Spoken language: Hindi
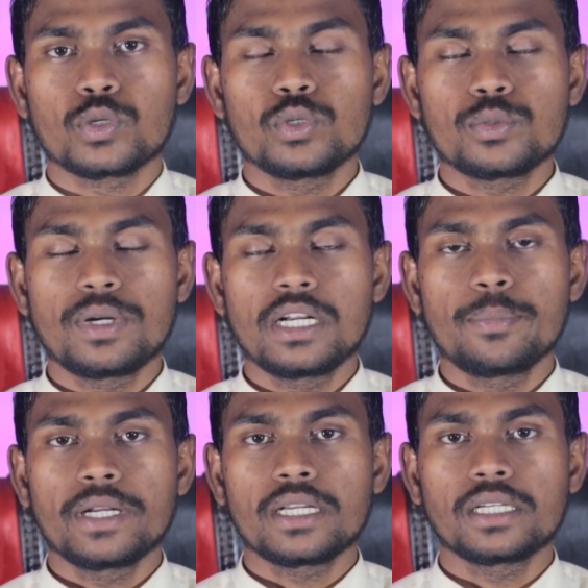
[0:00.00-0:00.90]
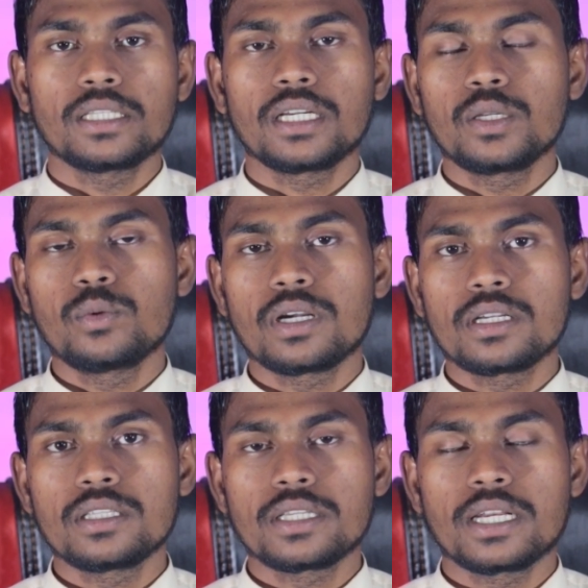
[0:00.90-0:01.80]
उस पर डिपेंड करता है कि वह
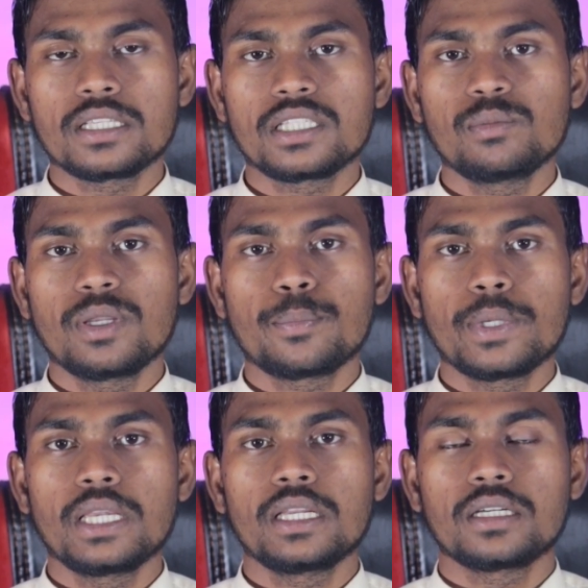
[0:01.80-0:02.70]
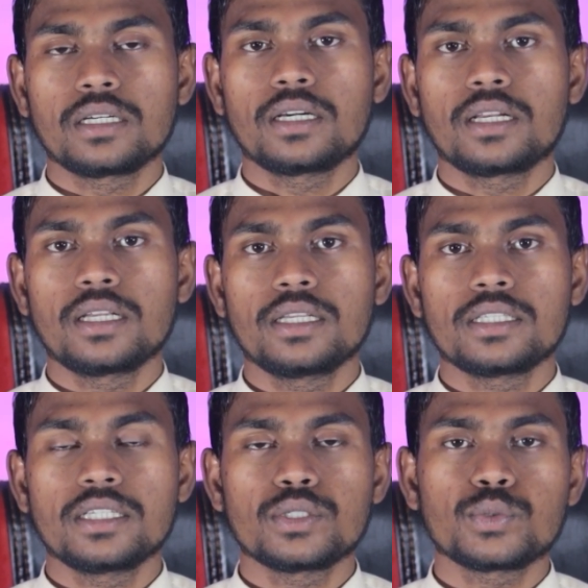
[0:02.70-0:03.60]
किस करेंसी में पे कर रही है
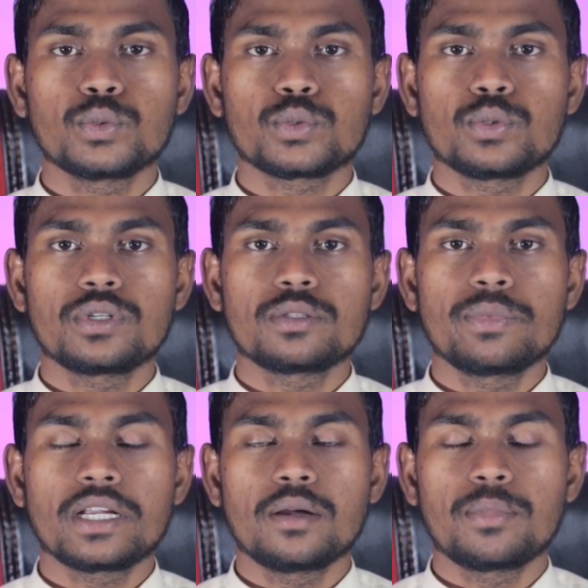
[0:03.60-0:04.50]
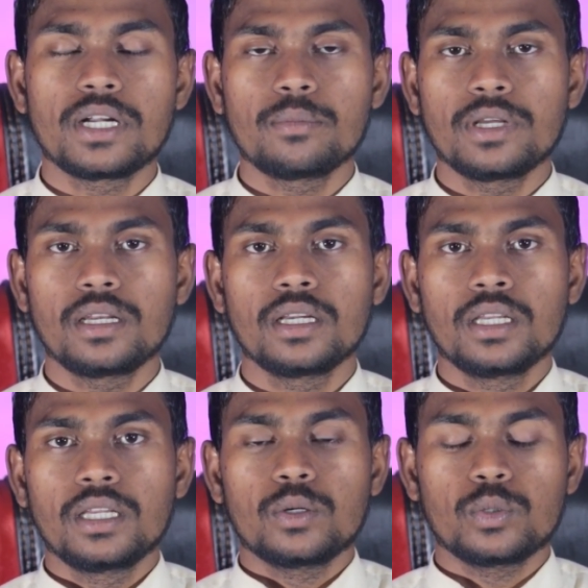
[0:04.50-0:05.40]
जी हाँ तो उसको किस में कंफर्टेबल
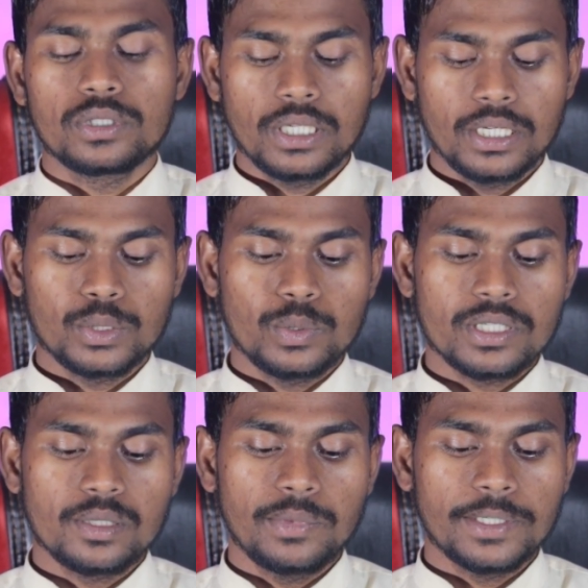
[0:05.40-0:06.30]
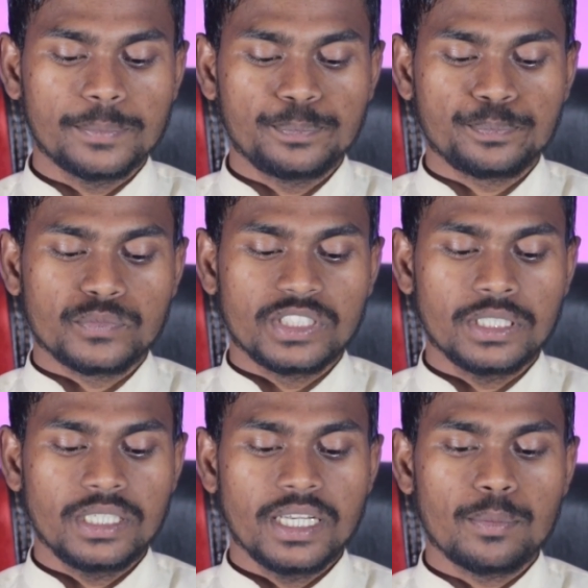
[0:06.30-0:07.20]
होता है तो ऐसे में
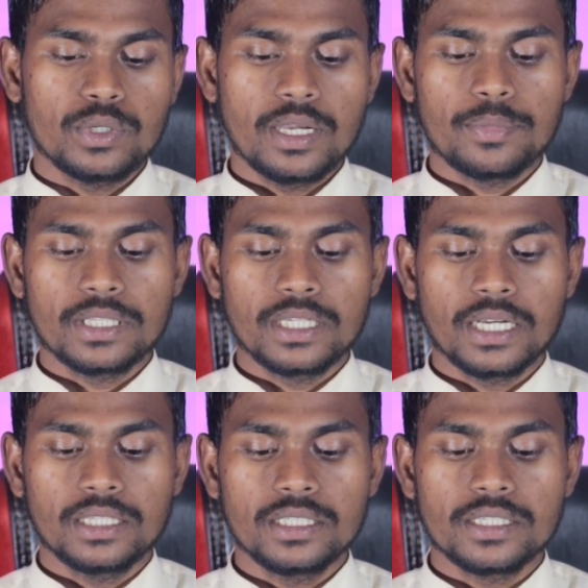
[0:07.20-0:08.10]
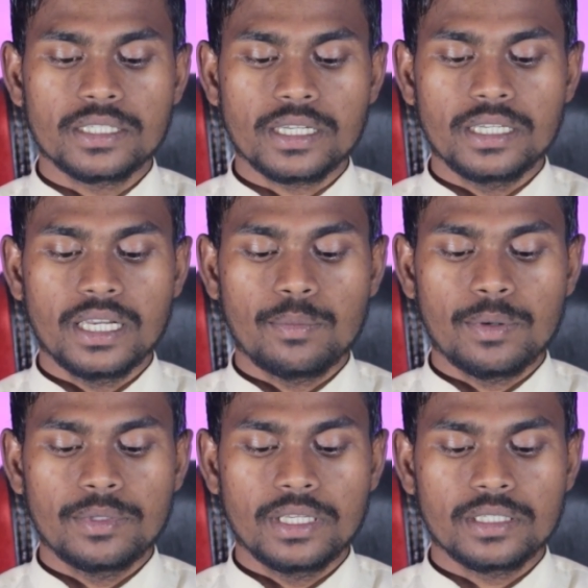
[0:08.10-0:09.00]
चलिए आपको यहाँ पर दिखाते हैं जैसा कि आप
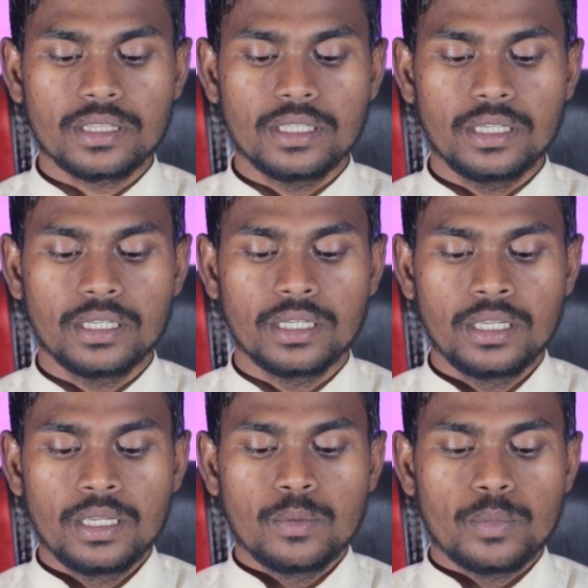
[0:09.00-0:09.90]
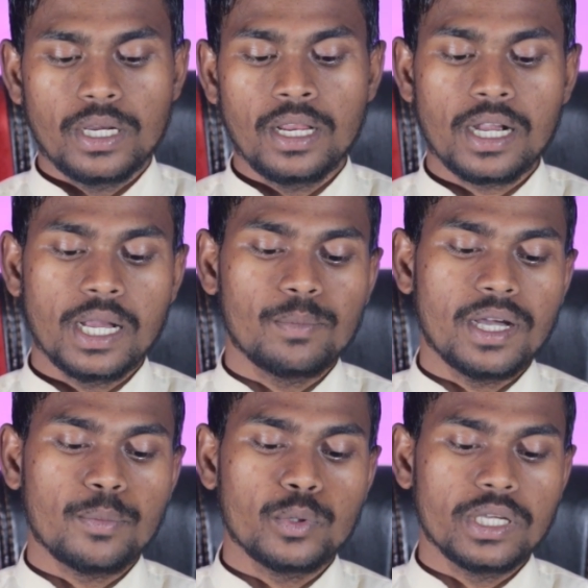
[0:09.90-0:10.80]
अभी देख सकते हैं पहला काम
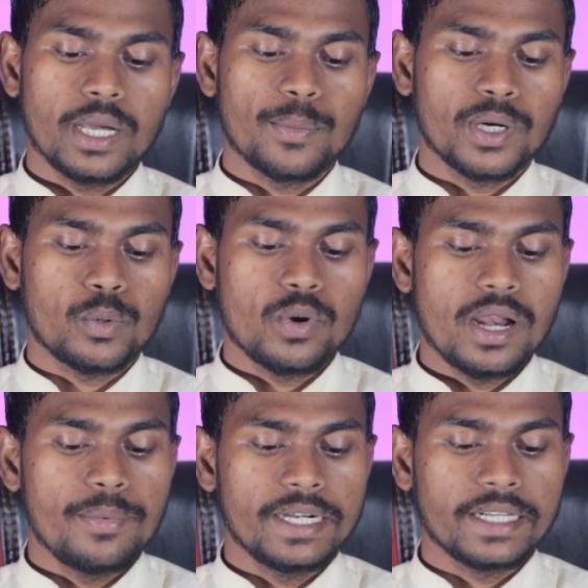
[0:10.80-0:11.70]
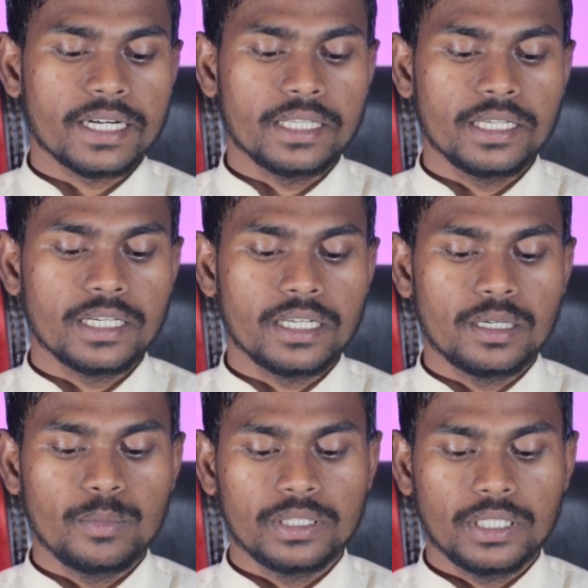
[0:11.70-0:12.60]
आपको यहाँ पर वॉल पेंटर का देखने के
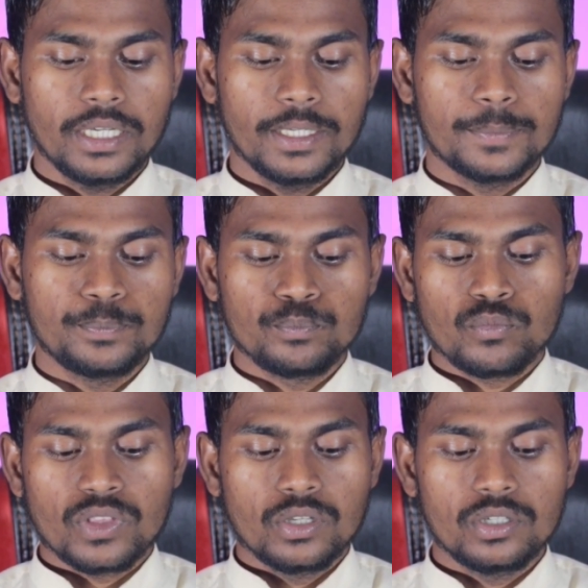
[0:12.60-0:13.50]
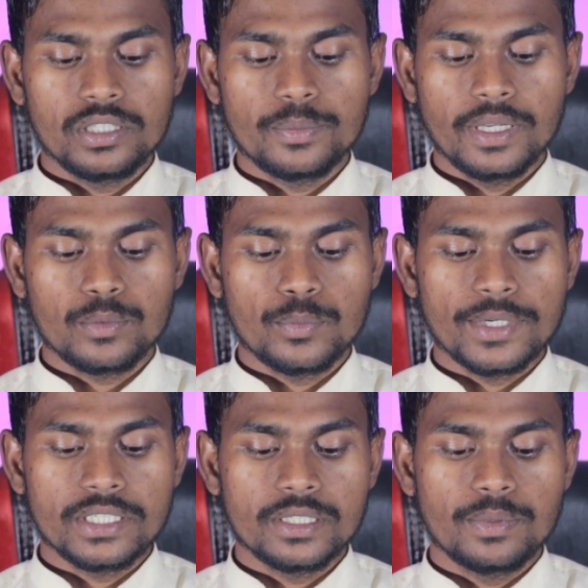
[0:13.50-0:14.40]
लिए मिलता है और इसमें आपको
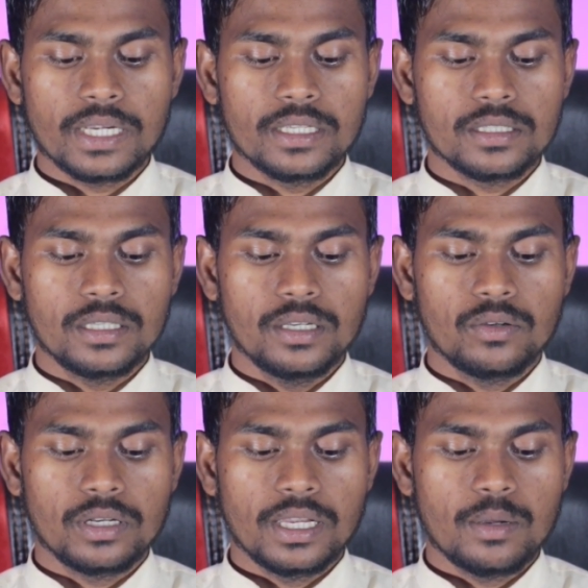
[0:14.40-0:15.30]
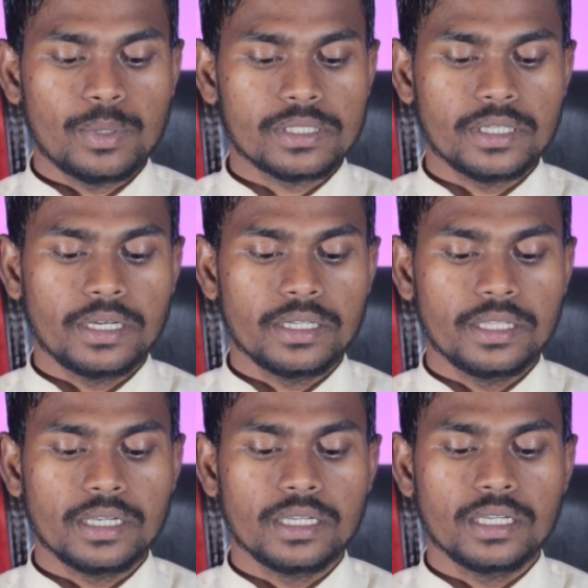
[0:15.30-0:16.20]
25 वैकेंसी और यहाँ पर सैलरी
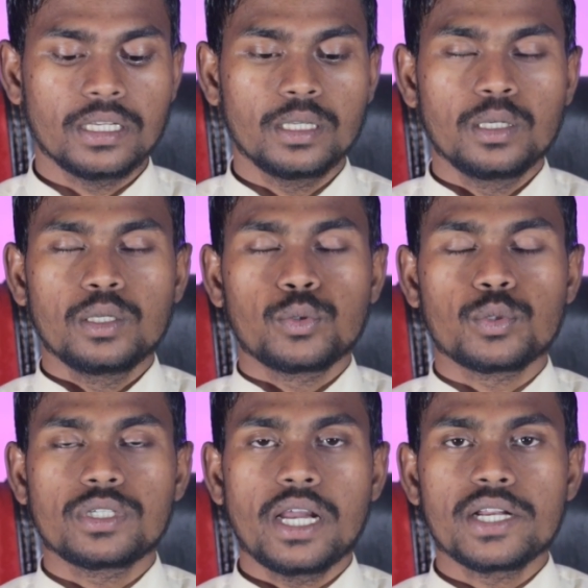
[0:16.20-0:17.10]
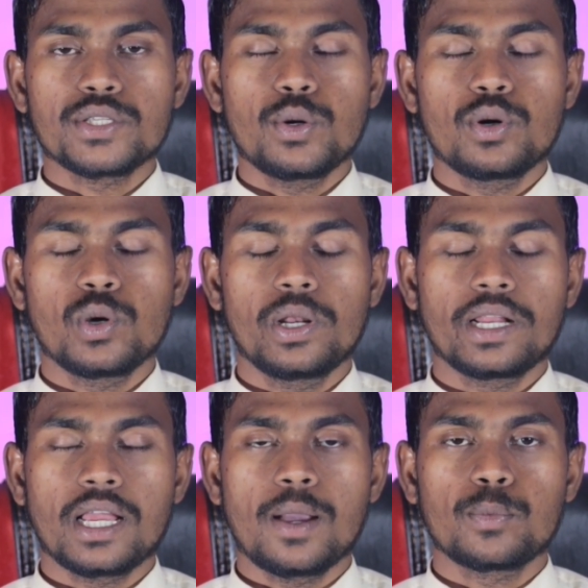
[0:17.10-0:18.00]
देखेंगे तो 400
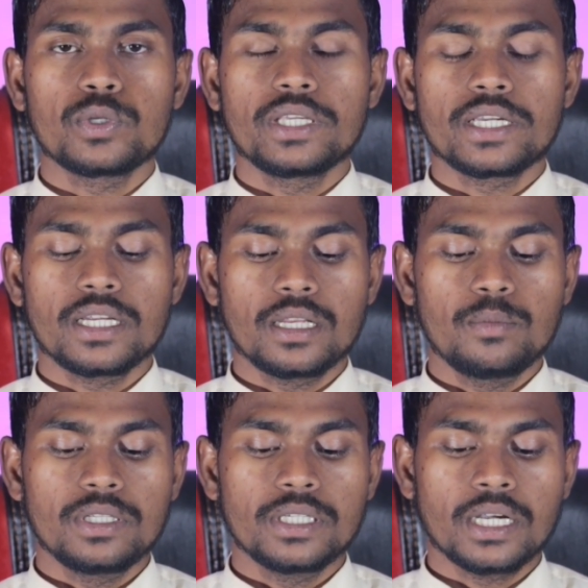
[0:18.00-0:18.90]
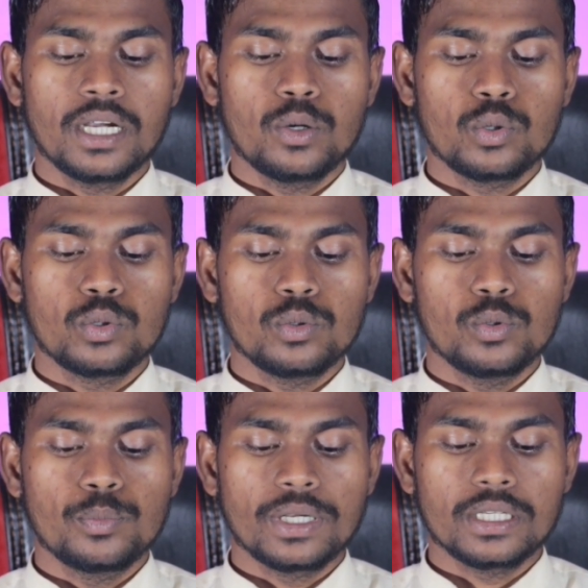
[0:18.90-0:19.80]
डॉलर आपको देखने के लिए मिल जाएगा और उनको
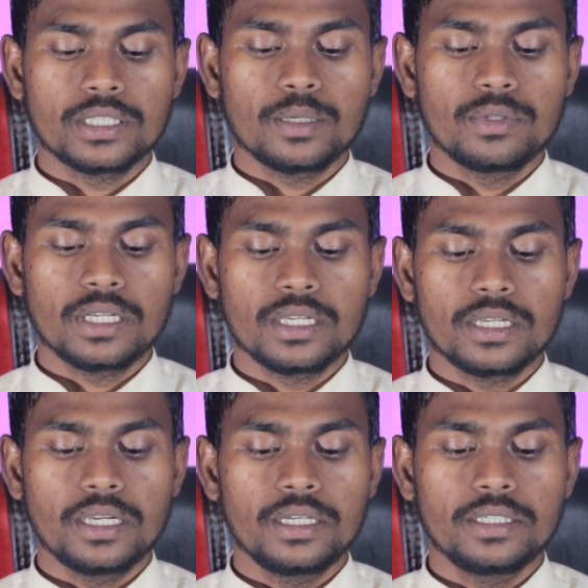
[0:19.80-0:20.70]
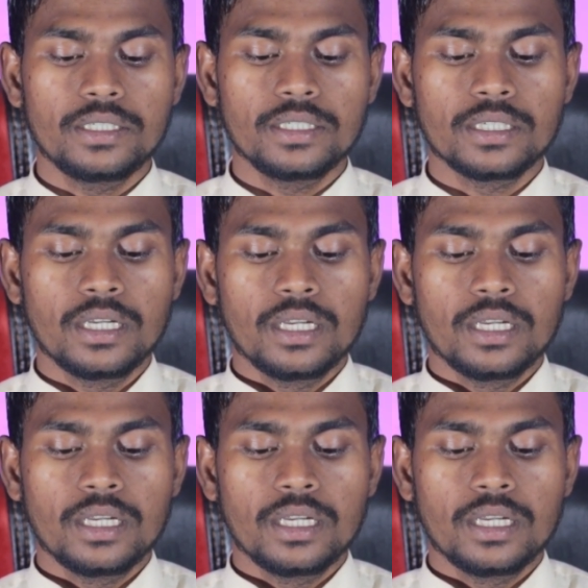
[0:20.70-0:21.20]
ऊपर की तरफ देखेंगे एलईडी